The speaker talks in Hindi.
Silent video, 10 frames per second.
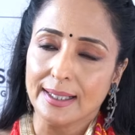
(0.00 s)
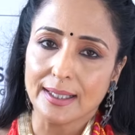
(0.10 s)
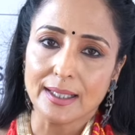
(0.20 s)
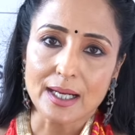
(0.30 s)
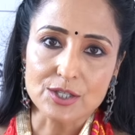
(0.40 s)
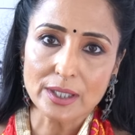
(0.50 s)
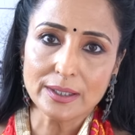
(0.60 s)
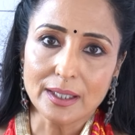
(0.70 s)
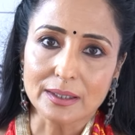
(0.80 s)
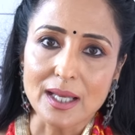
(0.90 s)
अच्छा
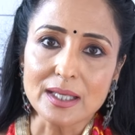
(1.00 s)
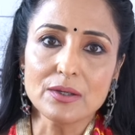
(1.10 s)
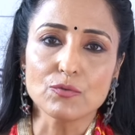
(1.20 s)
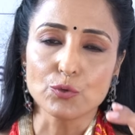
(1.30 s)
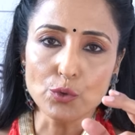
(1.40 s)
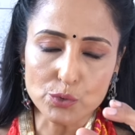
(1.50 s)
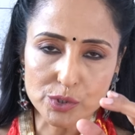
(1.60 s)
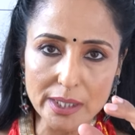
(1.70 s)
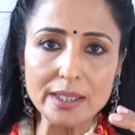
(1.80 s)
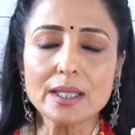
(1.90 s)
ये रहता है कि वो
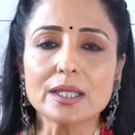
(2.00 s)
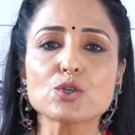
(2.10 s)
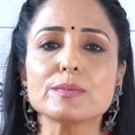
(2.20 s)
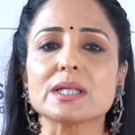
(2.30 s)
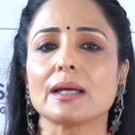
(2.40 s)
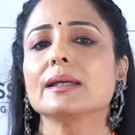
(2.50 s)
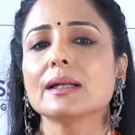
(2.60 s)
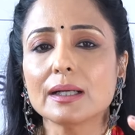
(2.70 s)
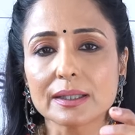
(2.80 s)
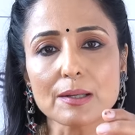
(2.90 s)
उस तरीके की जो मिठाई है
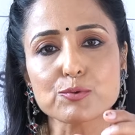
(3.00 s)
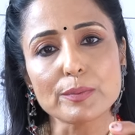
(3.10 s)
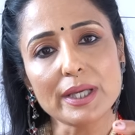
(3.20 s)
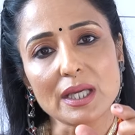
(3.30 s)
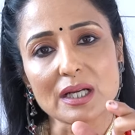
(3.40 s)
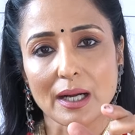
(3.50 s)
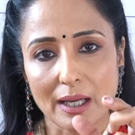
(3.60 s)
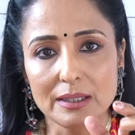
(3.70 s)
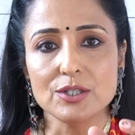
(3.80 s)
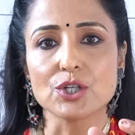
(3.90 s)
ना अगर आप सुबह एक
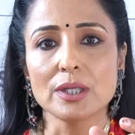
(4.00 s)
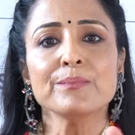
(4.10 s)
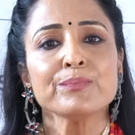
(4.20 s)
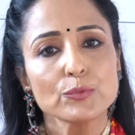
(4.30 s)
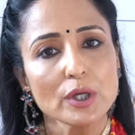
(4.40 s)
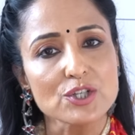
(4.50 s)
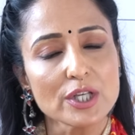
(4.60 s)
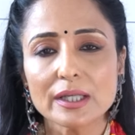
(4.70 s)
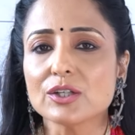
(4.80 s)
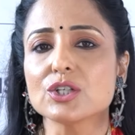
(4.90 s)
खा लीजिए
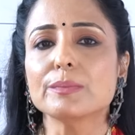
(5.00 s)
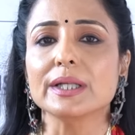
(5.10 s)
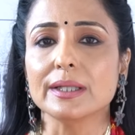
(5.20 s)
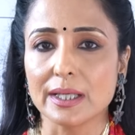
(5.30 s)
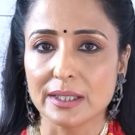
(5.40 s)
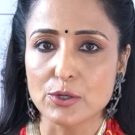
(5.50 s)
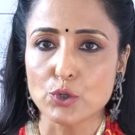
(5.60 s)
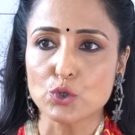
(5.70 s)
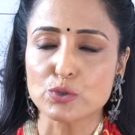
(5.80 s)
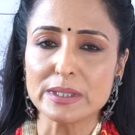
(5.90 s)
अच्छी एनर्जी बनी रहेगी
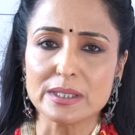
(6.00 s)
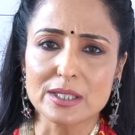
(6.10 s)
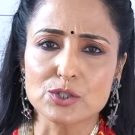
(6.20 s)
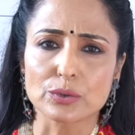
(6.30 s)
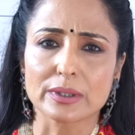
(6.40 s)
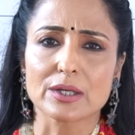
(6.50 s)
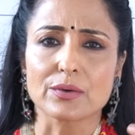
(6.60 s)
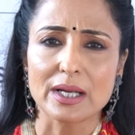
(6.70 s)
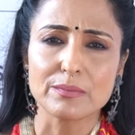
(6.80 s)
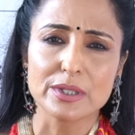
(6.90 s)
क्योंकि उसमें डेट्स होते हैं
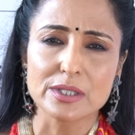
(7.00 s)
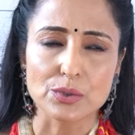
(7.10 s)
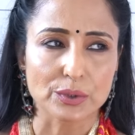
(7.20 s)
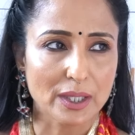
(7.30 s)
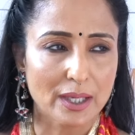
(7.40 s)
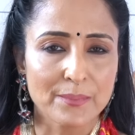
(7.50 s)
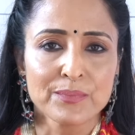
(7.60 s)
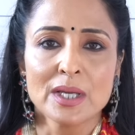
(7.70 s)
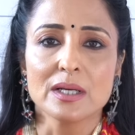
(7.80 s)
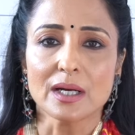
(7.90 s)
क्रैनबेरीज होती हैं
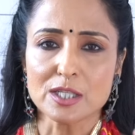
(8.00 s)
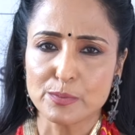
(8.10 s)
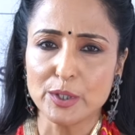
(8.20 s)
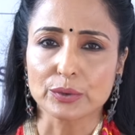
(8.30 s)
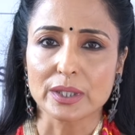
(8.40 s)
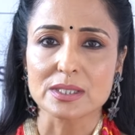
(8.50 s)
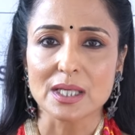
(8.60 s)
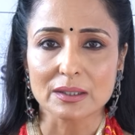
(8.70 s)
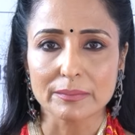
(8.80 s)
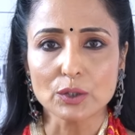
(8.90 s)
नट्स भी होते हैं
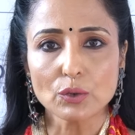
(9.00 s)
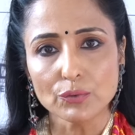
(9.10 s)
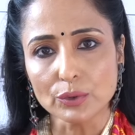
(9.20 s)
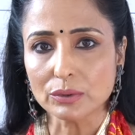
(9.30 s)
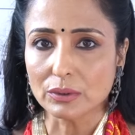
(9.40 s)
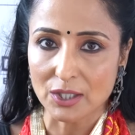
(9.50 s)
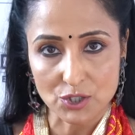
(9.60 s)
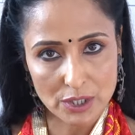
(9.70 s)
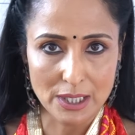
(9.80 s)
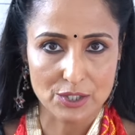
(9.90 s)
साथ में तो वो
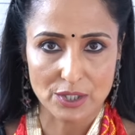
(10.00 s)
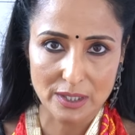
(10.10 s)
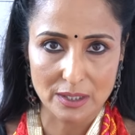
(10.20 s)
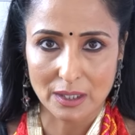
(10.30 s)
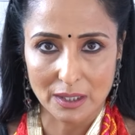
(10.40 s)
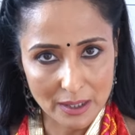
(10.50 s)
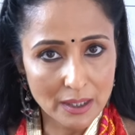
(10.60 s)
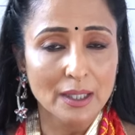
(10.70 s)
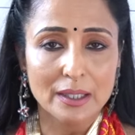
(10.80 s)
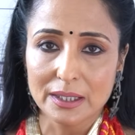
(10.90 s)
अच्छी है शरीर के लिए
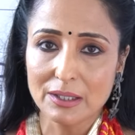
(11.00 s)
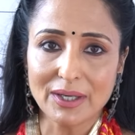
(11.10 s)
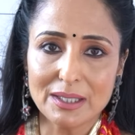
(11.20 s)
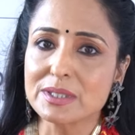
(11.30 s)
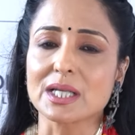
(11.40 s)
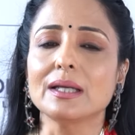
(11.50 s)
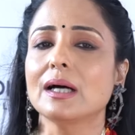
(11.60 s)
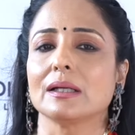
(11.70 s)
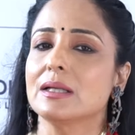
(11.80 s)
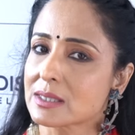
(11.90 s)
ये वाली
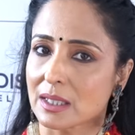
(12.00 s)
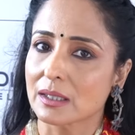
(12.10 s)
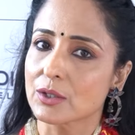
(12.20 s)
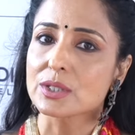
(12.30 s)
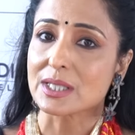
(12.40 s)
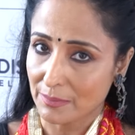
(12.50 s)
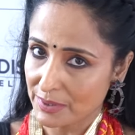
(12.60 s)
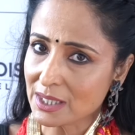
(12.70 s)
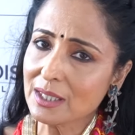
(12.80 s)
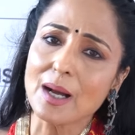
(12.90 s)
मिठाई से नाती है
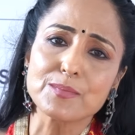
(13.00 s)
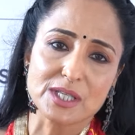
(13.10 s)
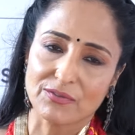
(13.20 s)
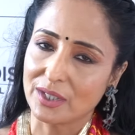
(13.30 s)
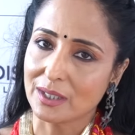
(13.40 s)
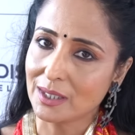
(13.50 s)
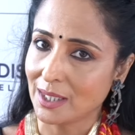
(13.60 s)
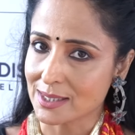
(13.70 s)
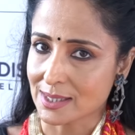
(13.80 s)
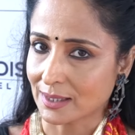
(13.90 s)
डायबिटिक आप डेफिनेटली
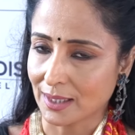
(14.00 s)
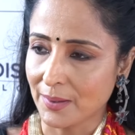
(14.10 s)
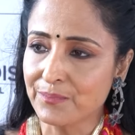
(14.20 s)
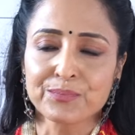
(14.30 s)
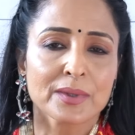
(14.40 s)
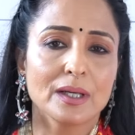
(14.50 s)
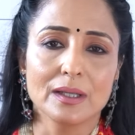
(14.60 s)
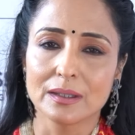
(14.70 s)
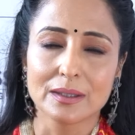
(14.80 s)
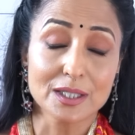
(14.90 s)
खा सकते हैं
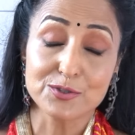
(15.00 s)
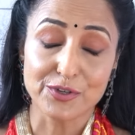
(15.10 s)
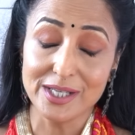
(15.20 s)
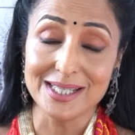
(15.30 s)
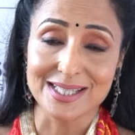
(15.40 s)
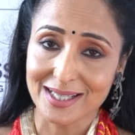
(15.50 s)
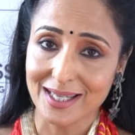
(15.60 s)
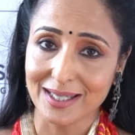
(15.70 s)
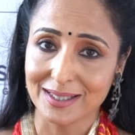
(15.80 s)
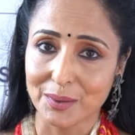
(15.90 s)
गिल्ट फ्री ईटिंग
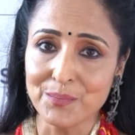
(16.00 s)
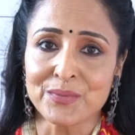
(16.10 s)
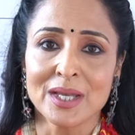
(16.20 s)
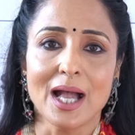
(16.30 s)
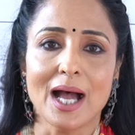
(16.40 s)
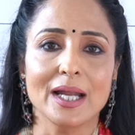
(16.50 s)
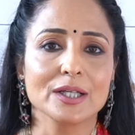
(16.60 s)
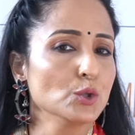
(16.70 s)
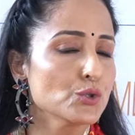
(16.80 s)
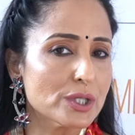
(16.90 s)
है एकदम
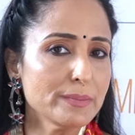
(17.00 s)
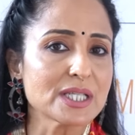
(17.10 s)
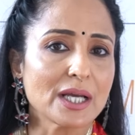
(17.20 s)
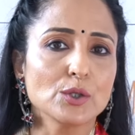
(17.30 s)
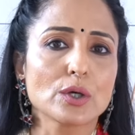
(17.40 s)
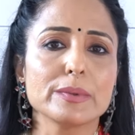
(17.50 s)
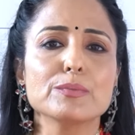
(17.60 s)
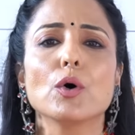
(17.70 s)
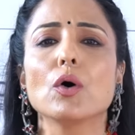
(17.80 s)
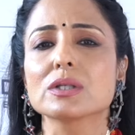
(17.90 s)
एंड दूसरी मिठाइयों की भी
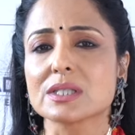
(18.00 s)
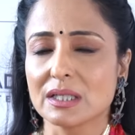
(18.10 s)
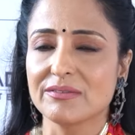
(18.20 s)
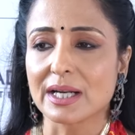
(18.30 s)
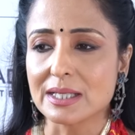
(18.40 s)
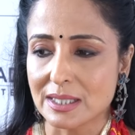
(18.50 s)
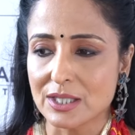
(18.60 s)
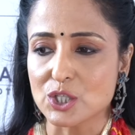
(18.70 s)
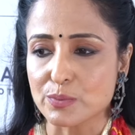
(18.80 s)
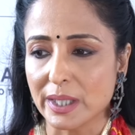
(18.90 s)
बहुत सारी वैरायटी
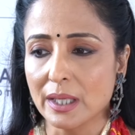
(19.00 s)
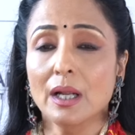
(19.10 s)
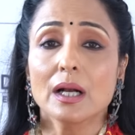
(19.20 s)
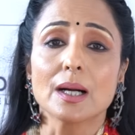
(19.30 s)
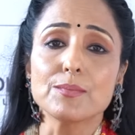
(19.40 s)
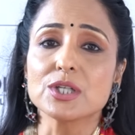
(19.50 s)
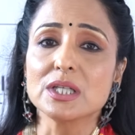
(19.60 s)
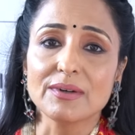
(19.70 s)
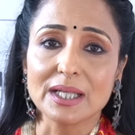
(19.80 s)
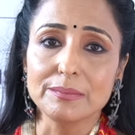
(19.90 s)
है जिसमें कम
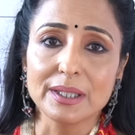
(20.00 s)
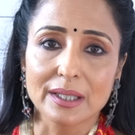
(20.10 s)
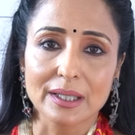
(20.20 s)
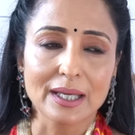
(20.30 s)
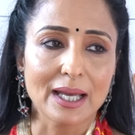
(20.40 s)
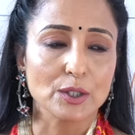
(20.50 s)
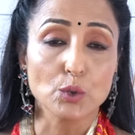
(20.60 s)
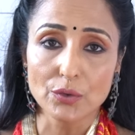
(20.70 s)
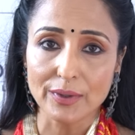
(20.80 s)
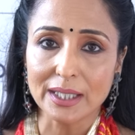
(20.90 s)
चीनी वाली भी हैं एंड
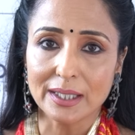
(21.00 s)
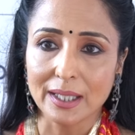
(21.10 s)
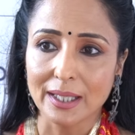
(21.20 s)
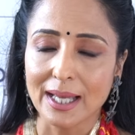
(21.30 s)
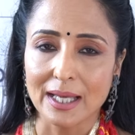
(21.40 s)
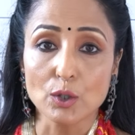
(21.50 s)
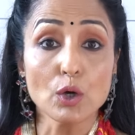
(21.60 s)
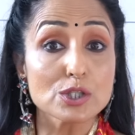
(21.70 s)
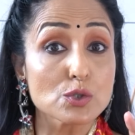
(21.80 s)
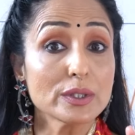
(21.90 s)
गुड़ वाली हैं एंड
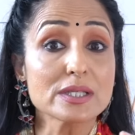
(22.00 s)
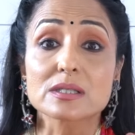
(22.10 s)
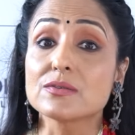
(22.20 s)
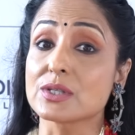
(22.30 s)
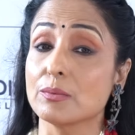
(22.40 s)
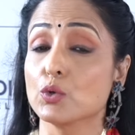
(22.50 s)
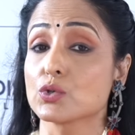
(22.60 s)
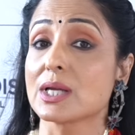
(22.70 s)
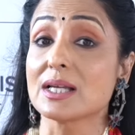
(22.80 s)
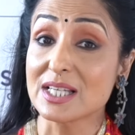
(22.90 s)
ऑल्सो दिस सर्व
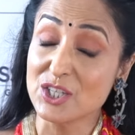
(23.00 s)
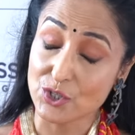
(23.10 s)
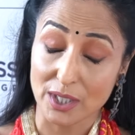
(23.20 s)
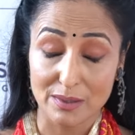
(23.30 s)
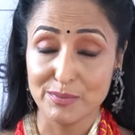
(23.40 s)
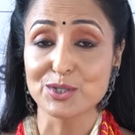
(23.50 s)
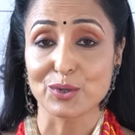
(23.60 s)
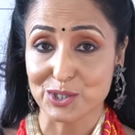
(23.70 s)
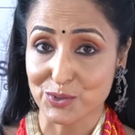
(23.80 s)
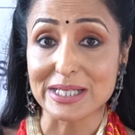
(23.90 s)
समोसाज एंड जलेबीज
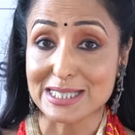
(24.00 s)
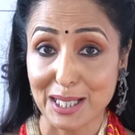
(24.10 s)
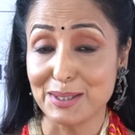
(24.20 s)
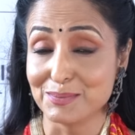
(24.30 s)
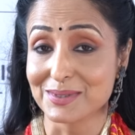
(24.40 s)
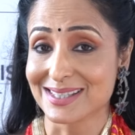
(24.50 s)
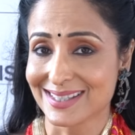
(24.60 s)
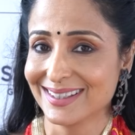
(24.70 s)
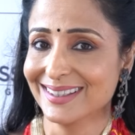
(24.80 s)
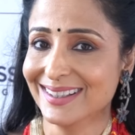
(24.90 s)
ऑल्सो एट टाइम्स